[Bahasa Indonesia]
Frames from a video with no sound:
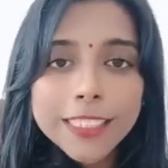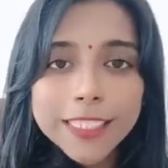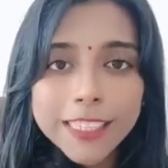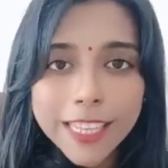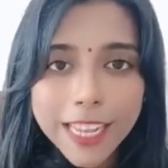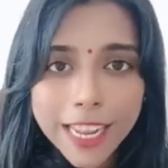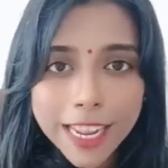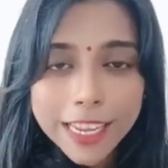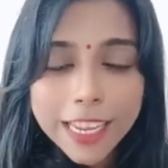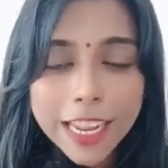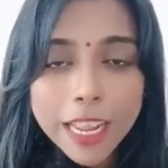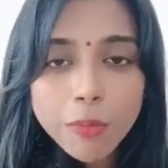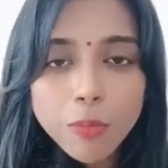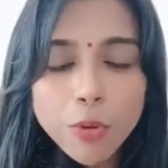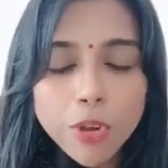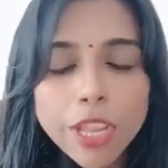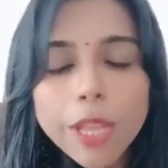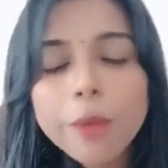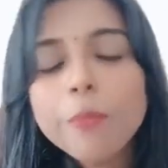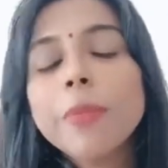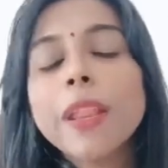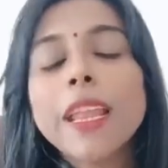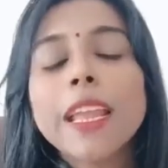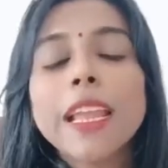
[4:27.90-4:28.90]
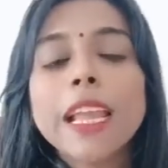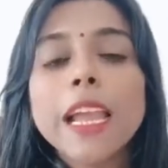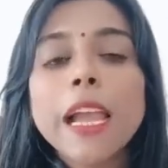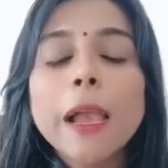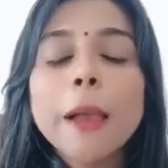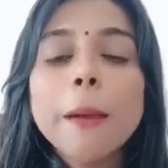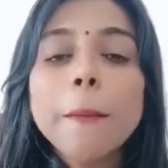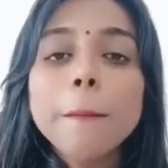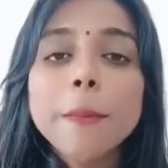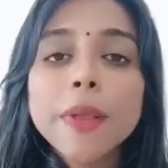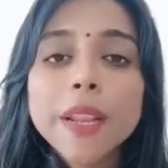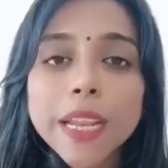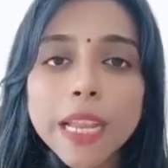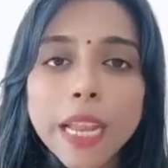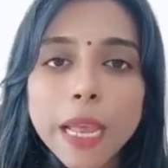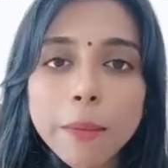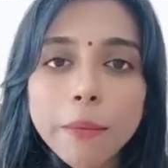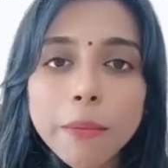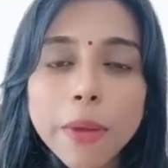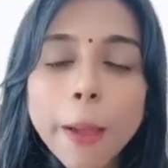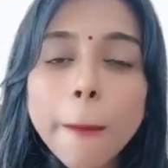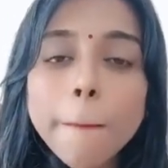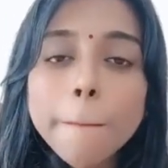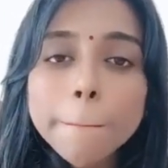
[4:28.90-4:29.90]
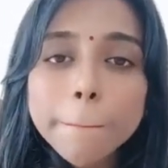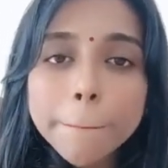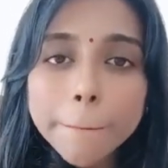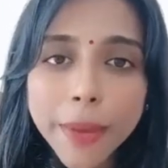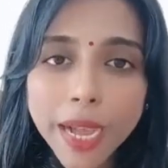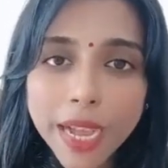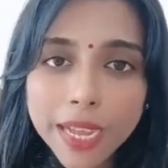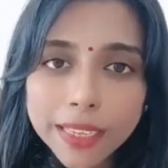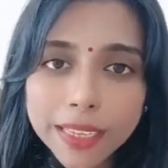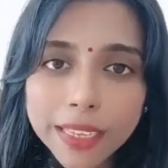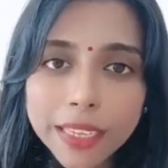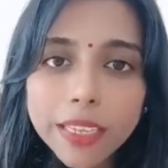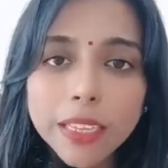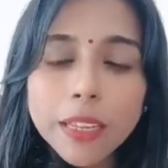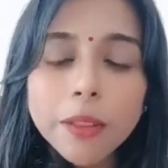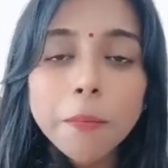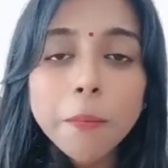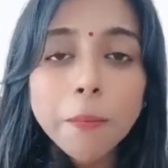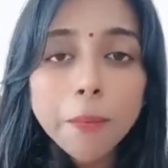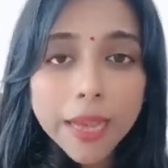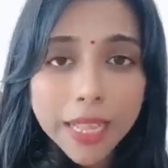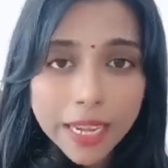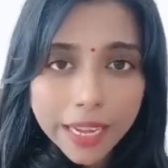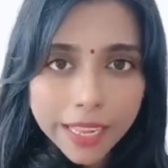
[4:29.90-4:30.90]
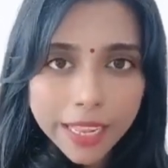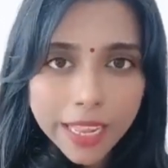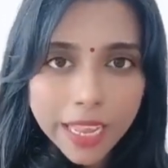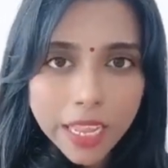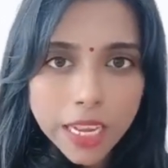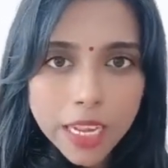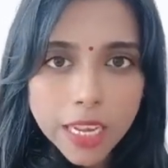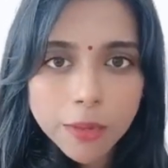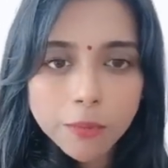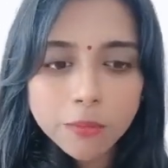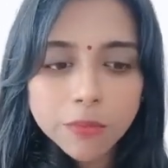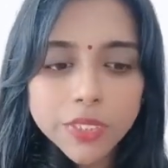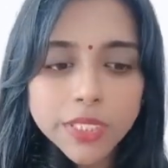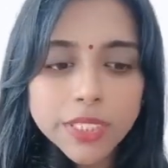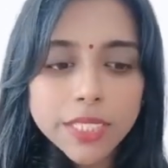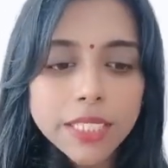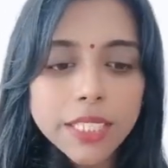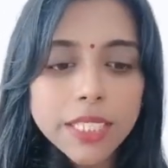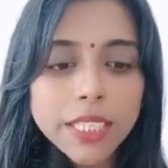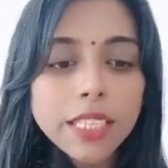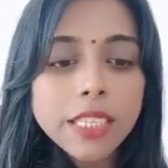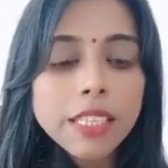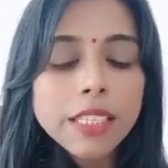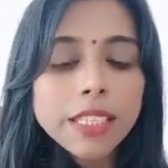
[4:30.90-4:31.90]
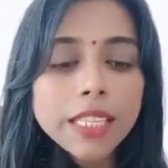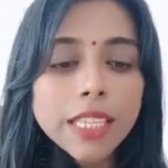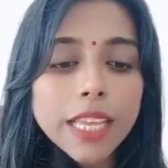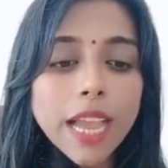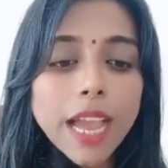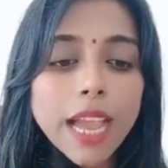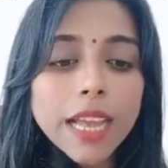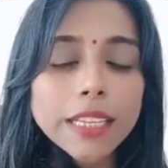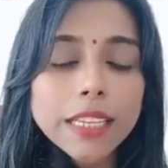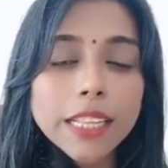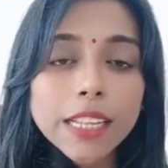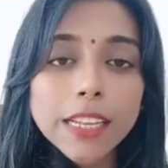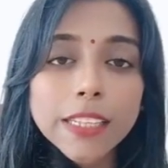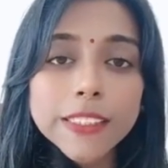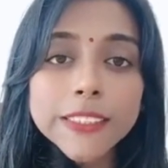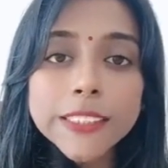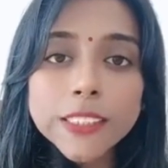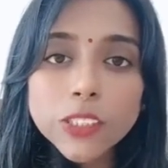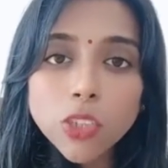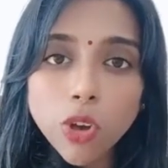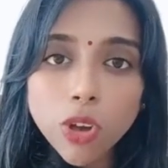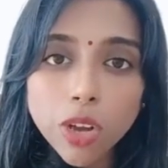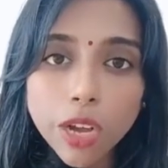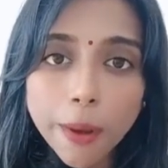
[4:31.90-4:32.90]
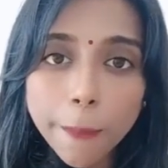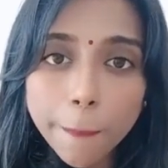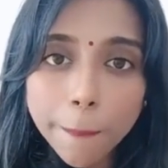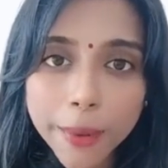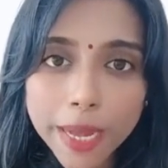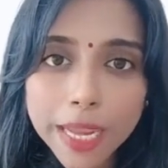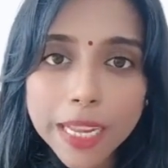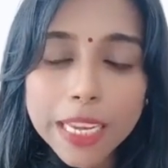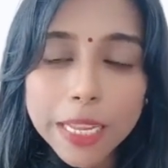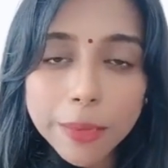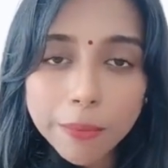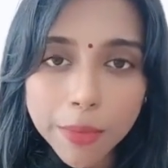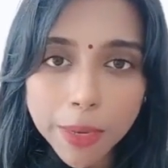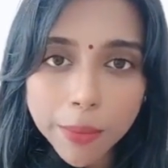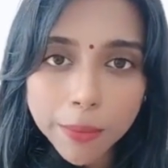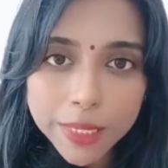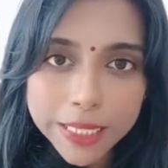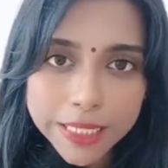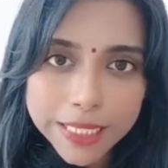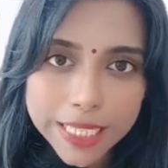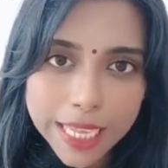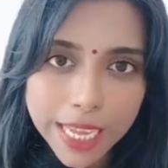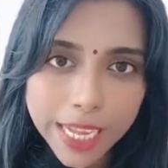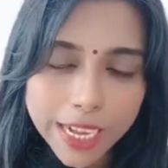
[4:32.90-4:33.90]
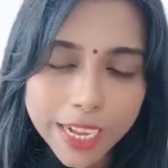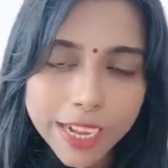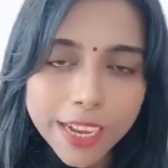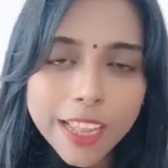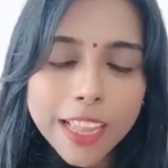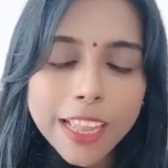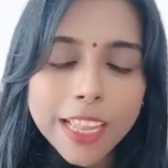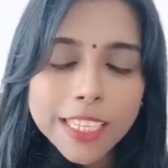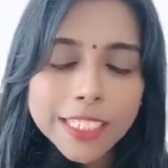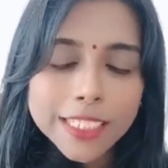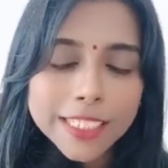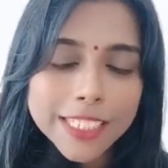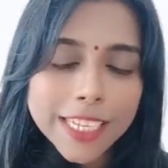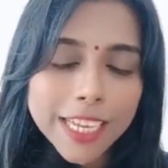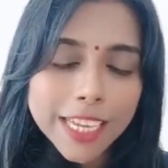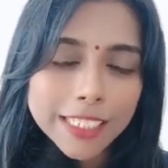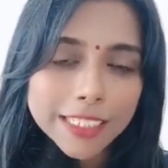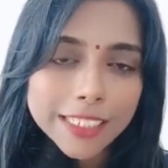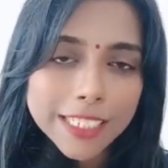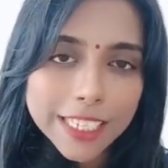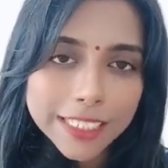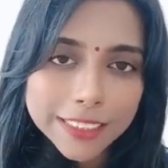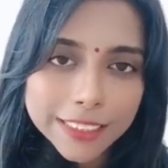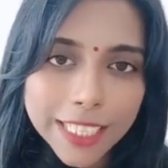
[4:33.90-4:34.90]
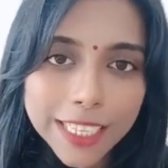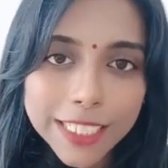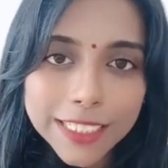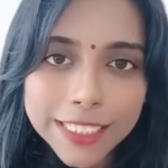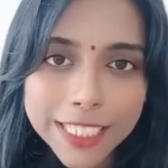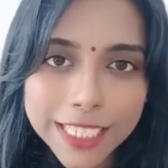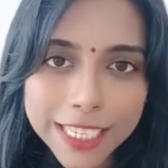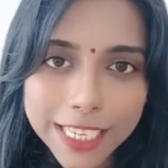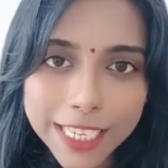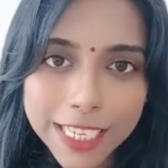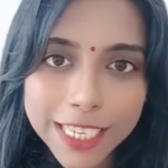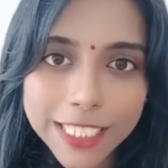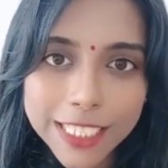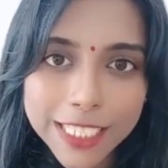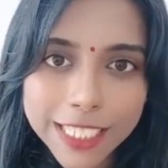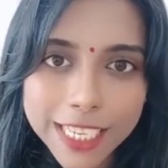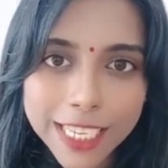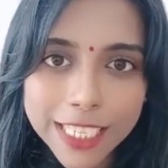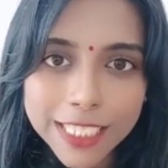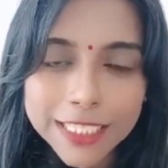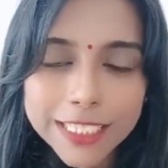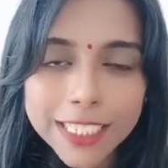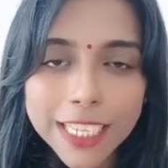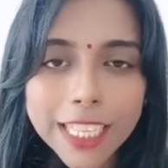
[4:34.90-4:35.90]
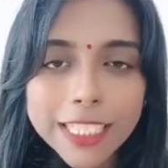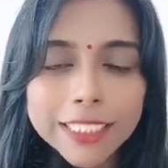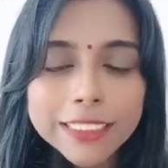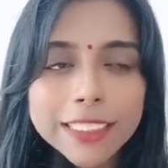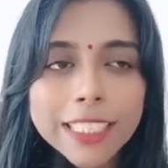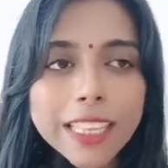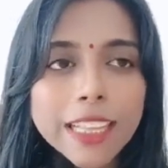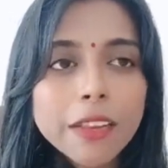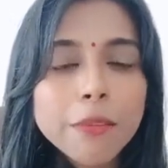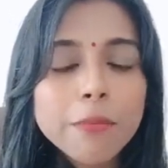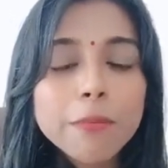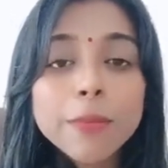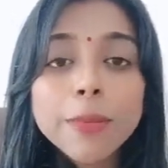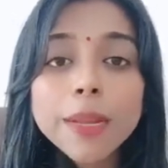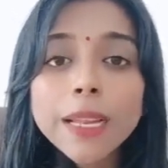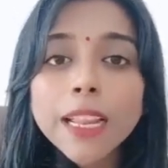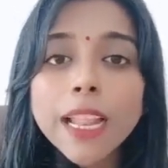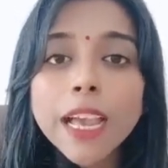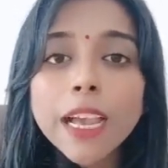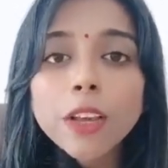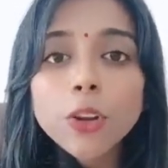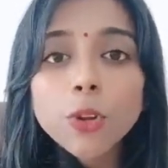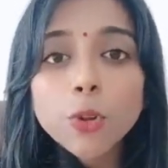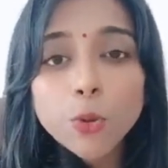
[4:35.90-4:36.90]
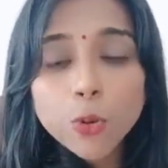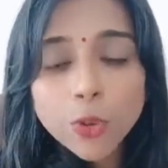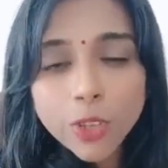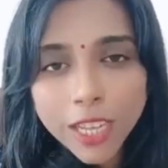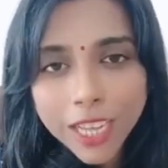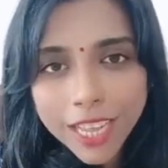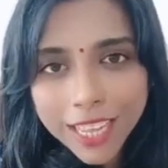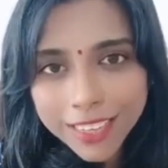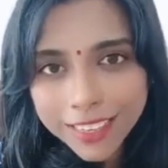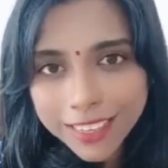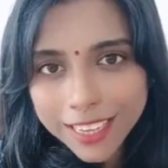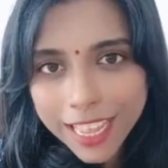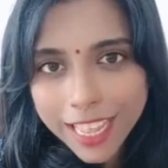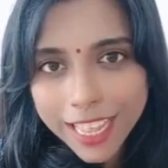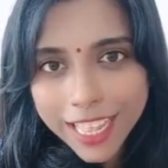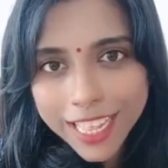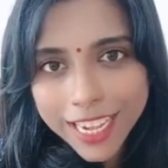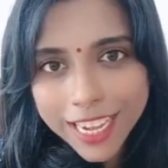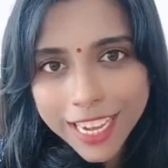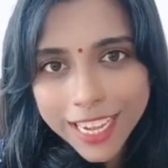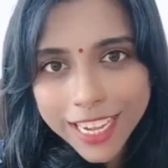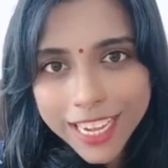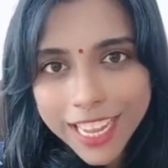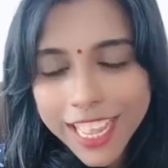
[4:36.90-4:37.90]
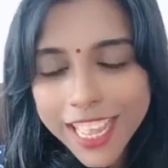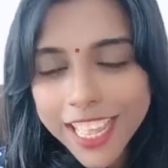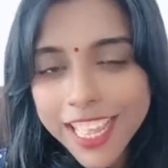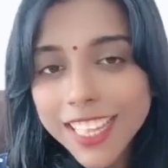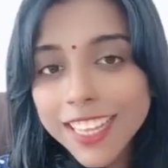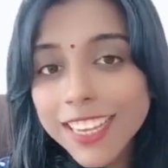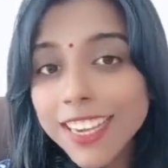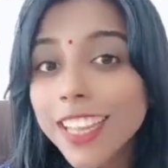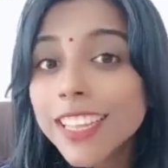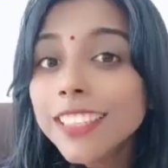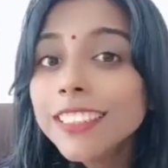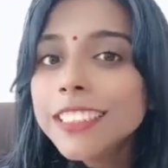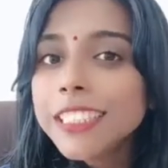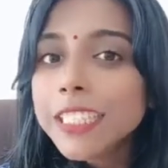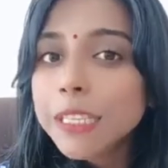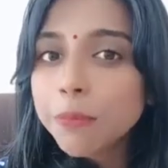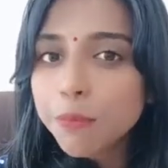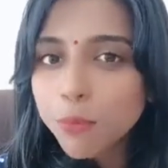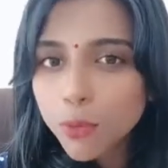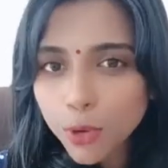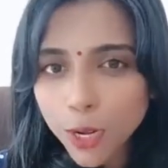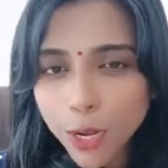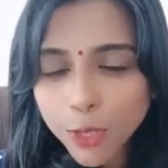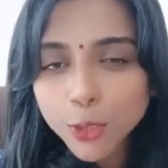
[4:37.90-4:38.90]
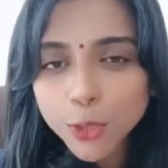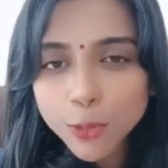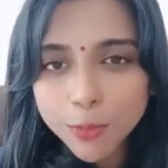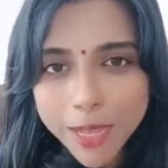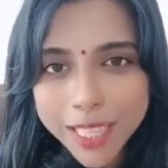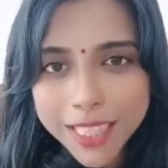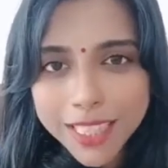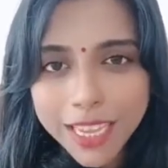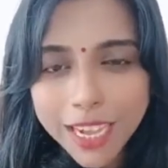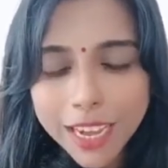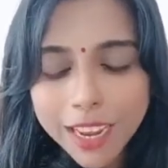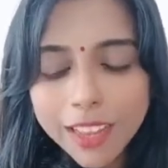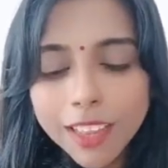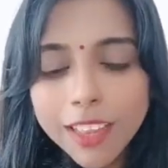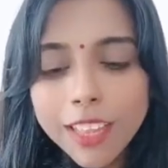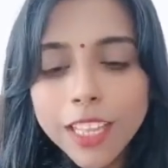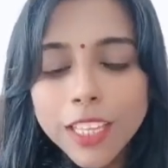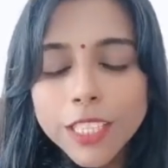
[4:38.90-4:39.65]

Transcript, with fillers: nenek moyang mereka bernama Pagit Malayalam. Jadi dia adalah seorang panglima besar yang datang dari India Selatan menaklukkan daerah-daerah di Pulau Sumatera.